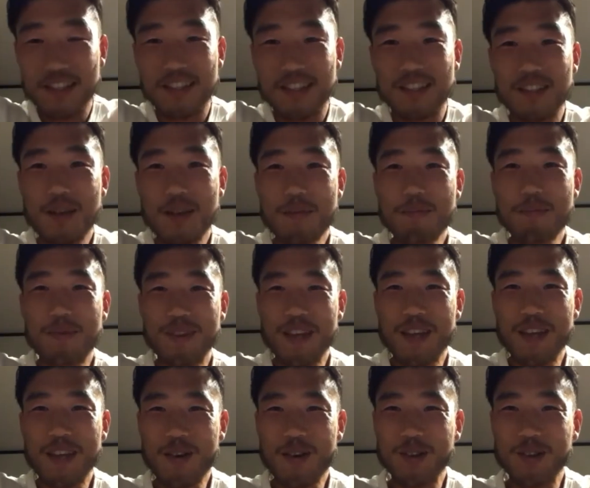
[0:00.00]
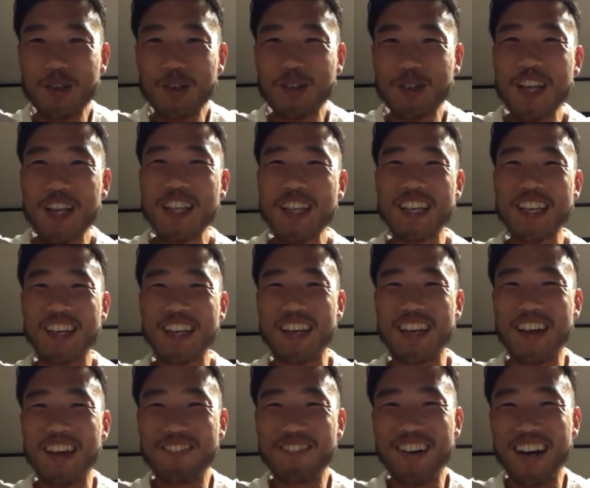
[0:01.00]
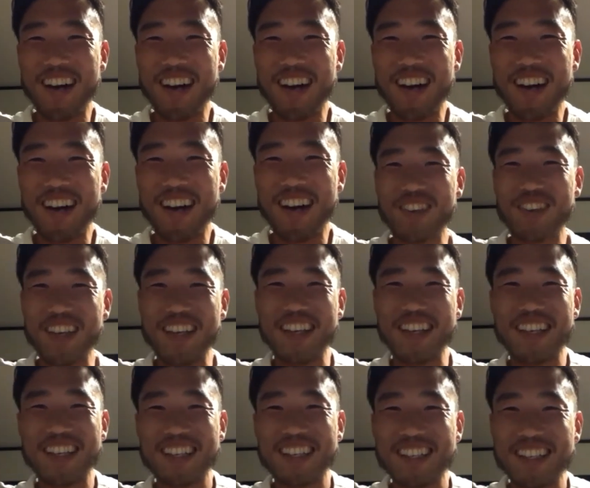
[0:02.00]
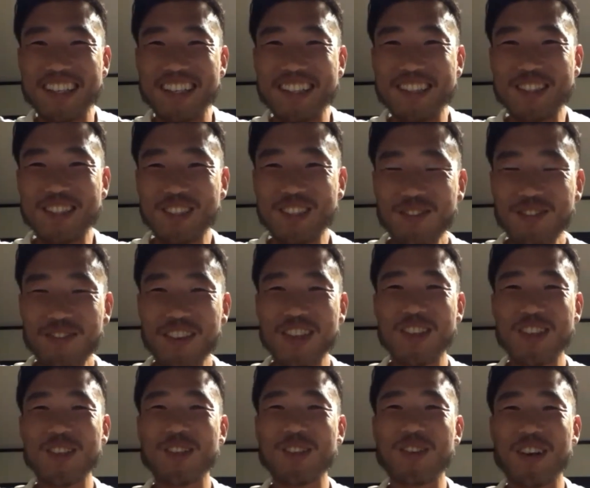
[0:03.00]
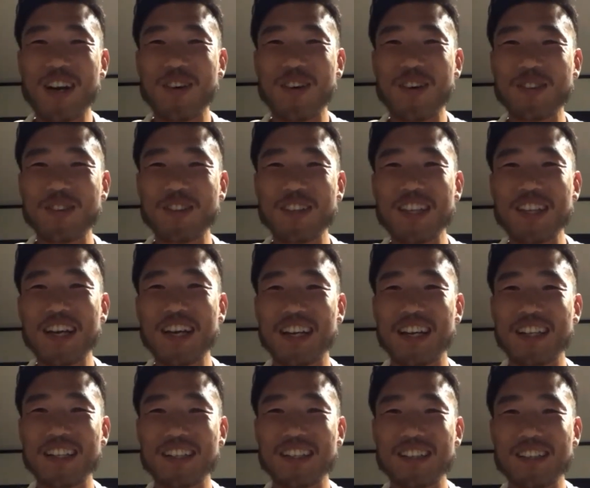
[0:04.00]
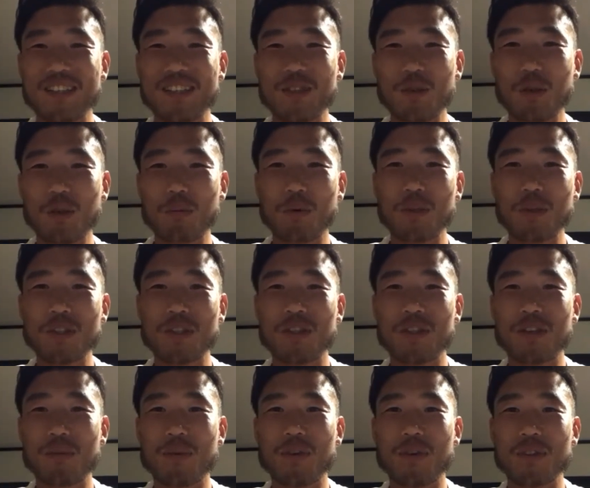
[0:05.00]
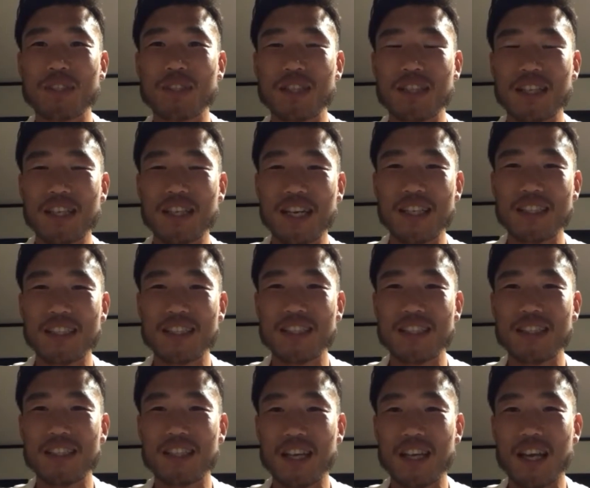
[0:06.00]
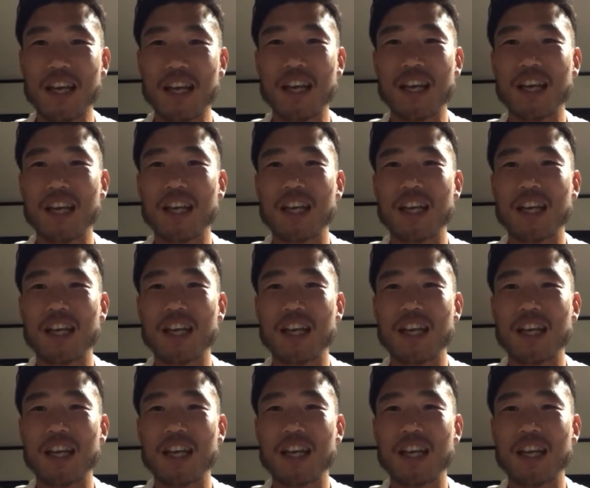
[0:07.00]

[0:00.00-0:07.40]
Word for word: 全部ね、予測なんだよね、やっぱ。準備。準備っていうのが本当にだから、どのポジションでも絶対大事で、